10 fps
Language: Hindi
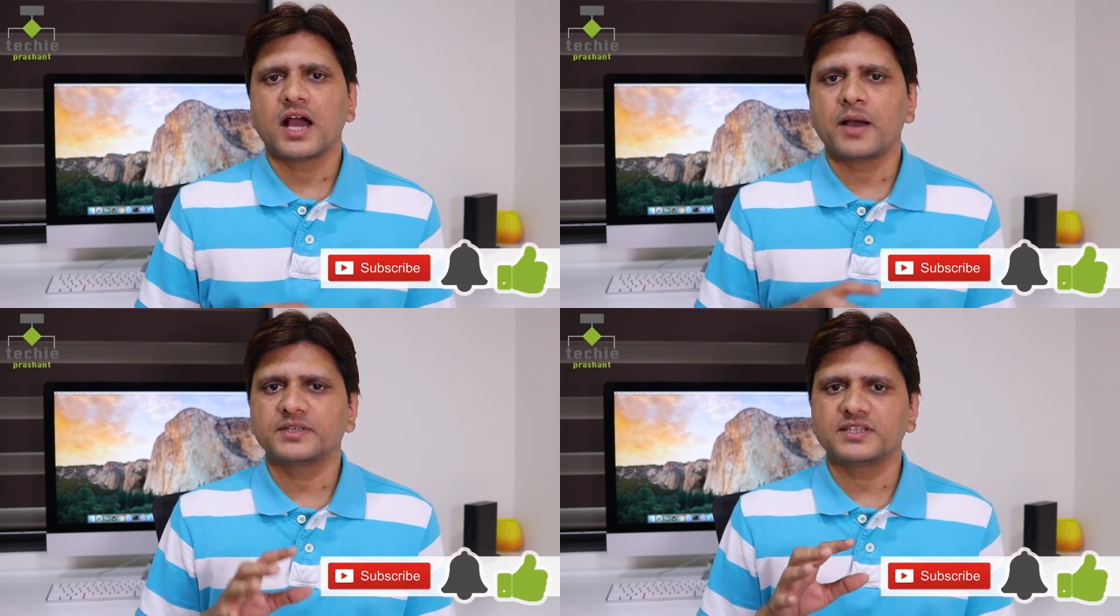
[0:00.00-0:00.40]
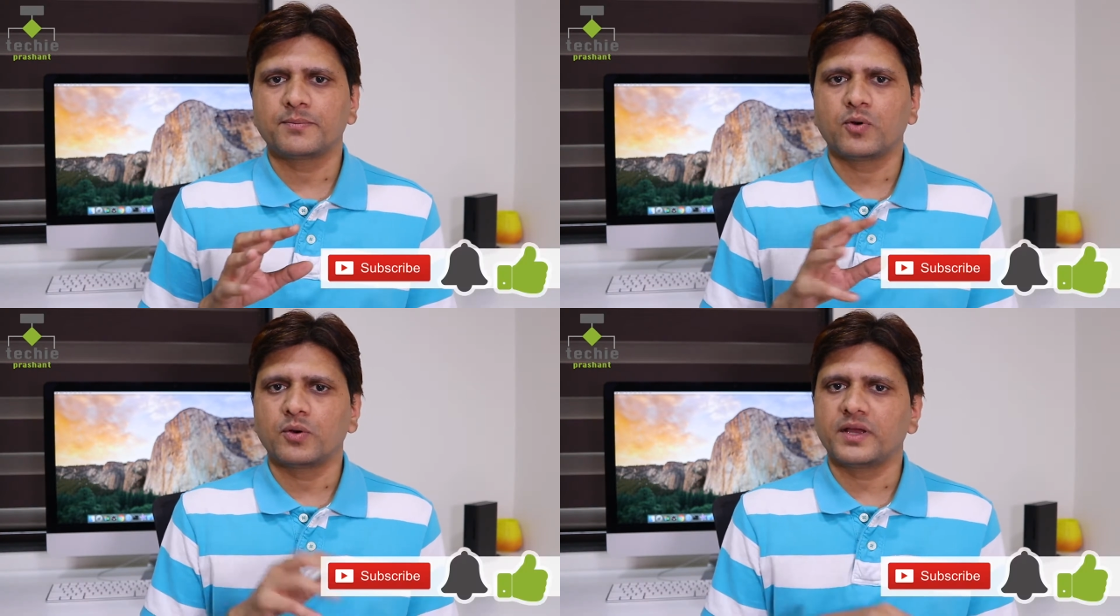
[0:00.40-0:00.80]
आप इसे
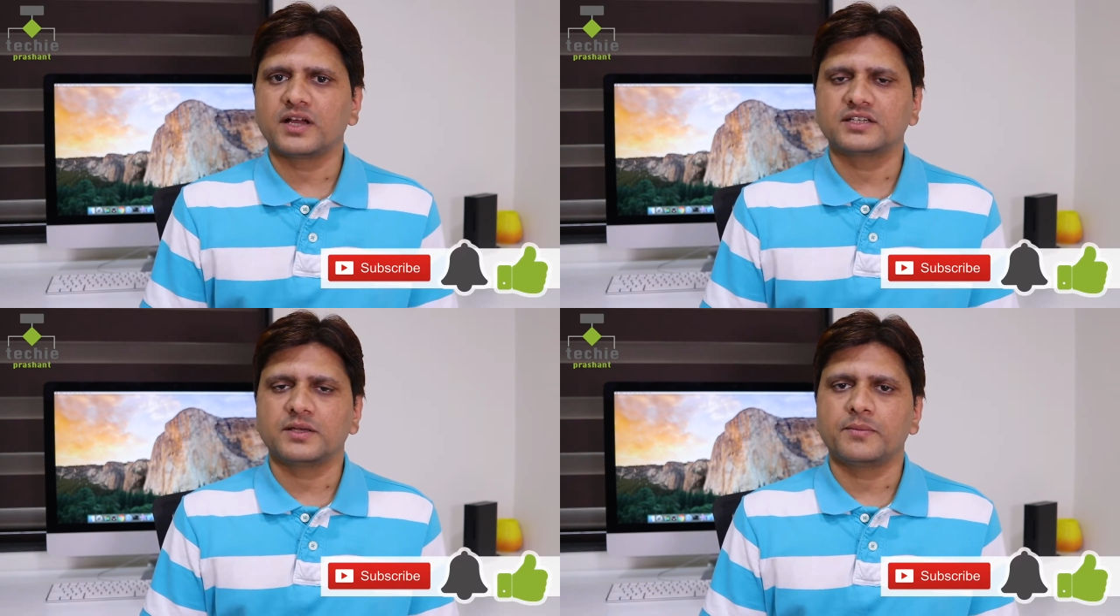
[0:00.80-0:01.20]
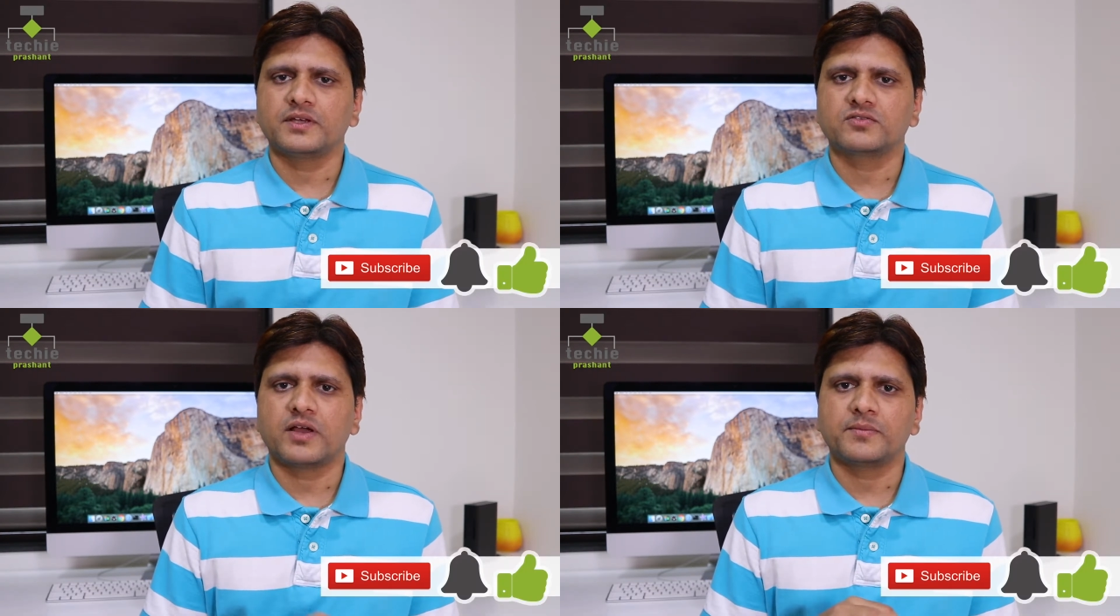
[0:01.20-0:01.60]
फोर फिंगर से
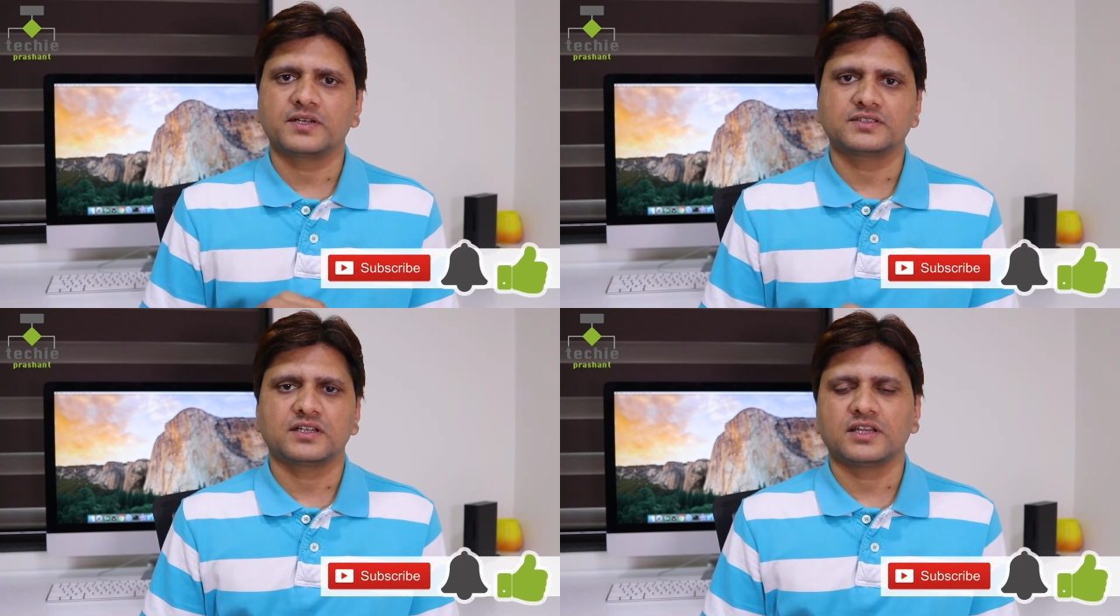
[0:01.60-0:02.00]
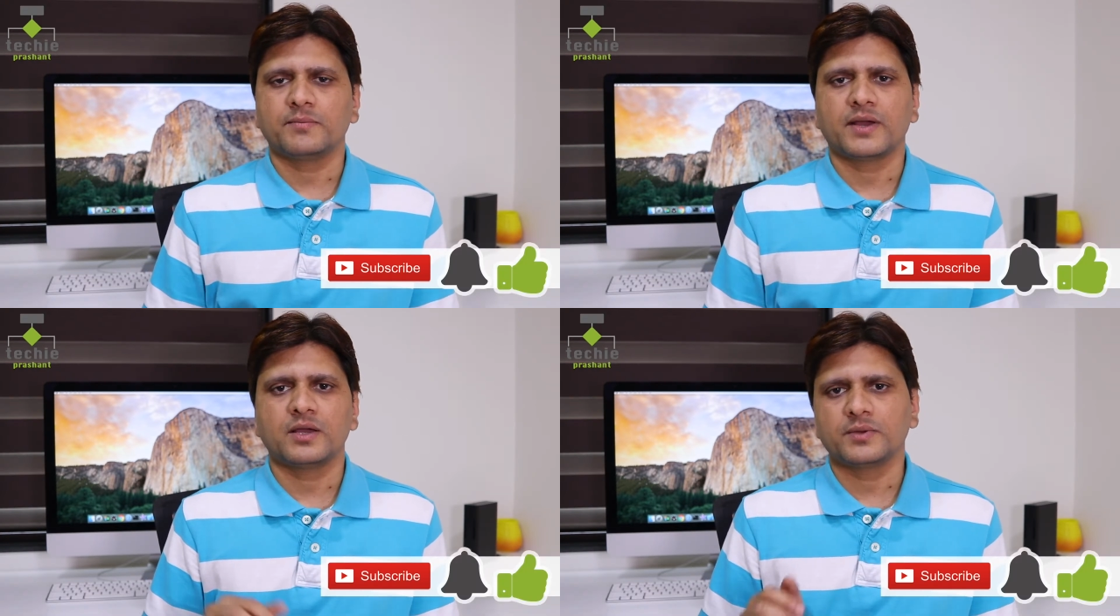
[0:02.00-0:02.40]
भी स्वाइप कर सकते
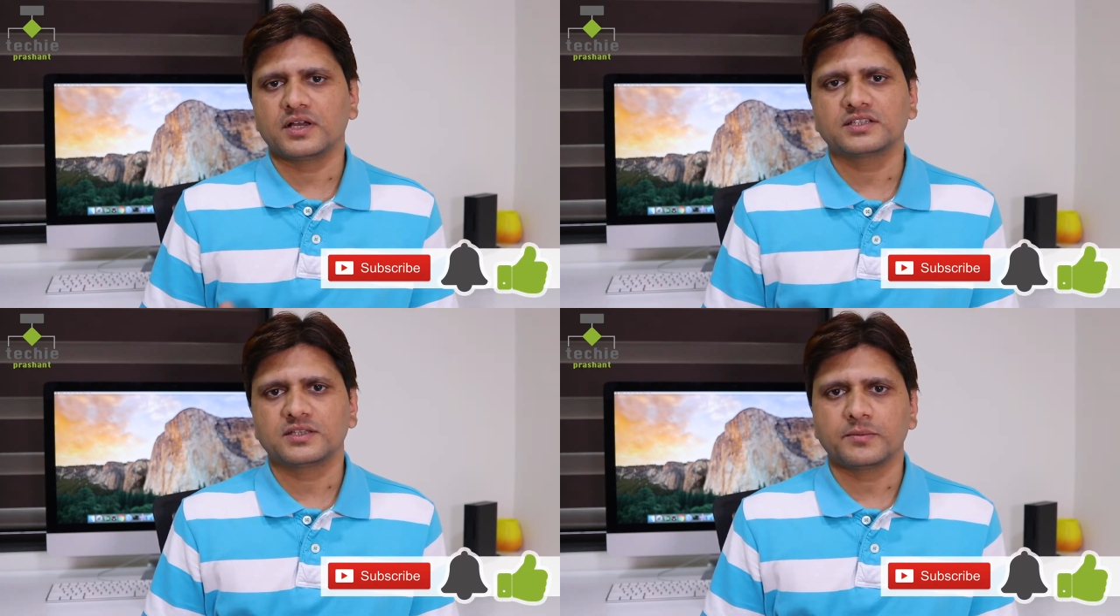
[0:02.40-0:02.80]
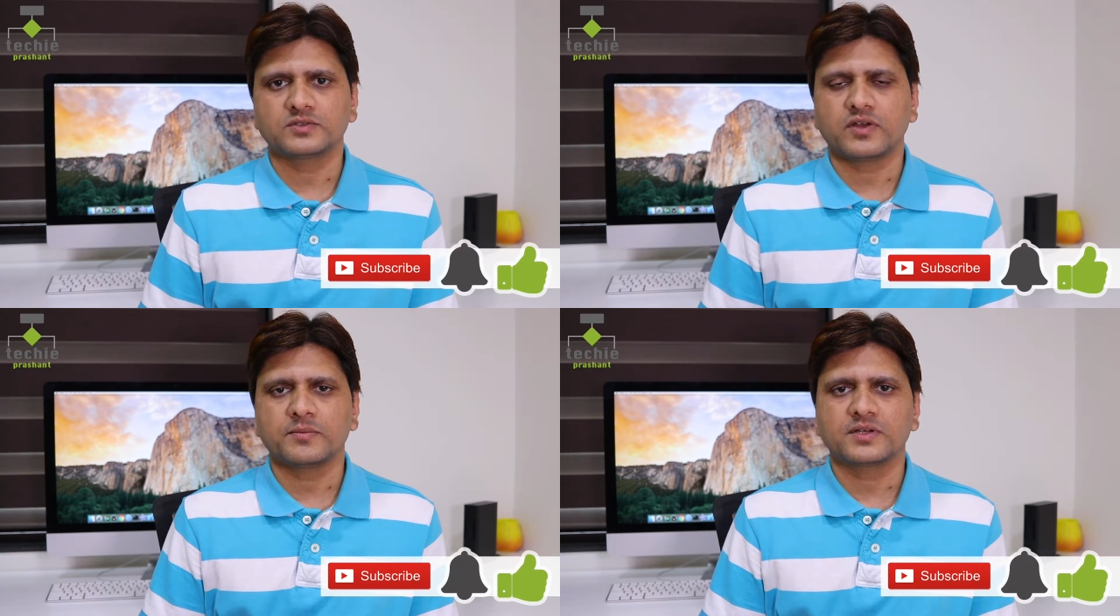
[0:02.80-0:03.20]
हैं फाइव फिंगर से भी
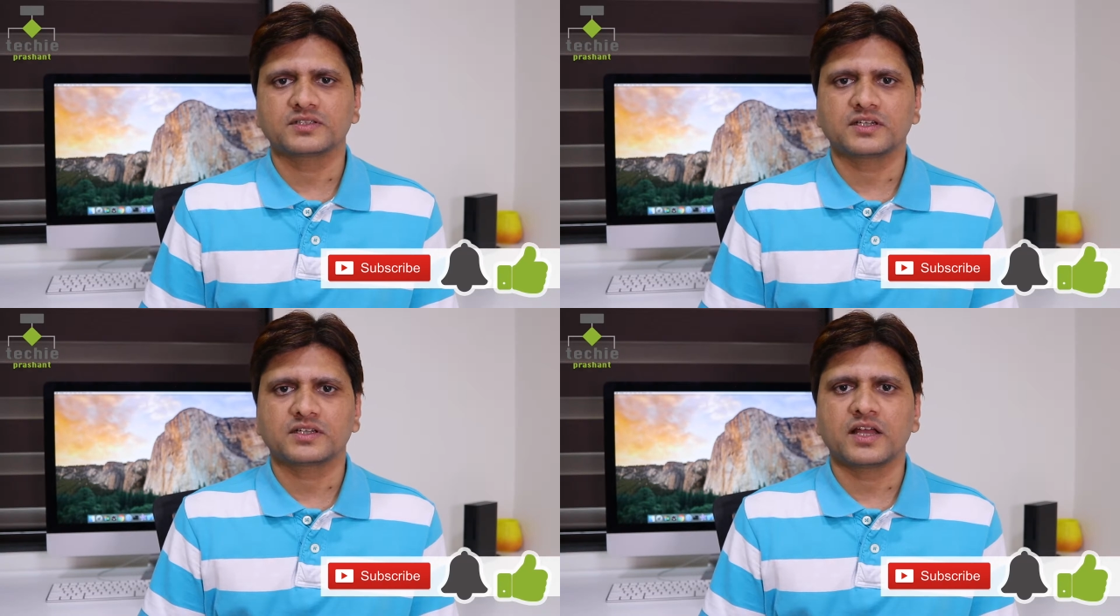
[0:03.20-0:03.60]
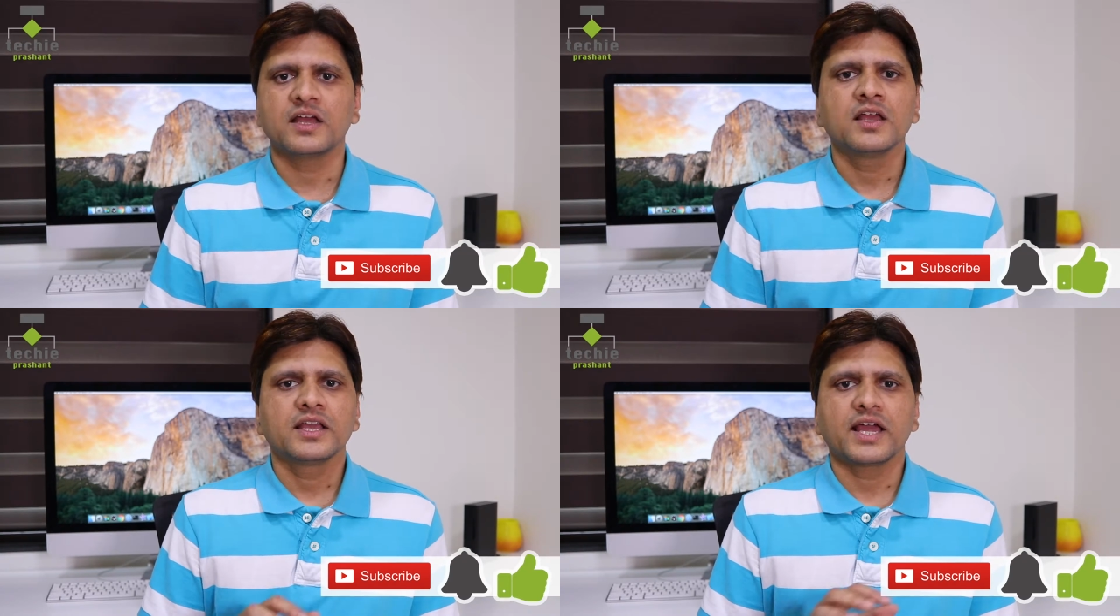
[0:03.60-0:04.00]
स्वाइप कर सकते हैं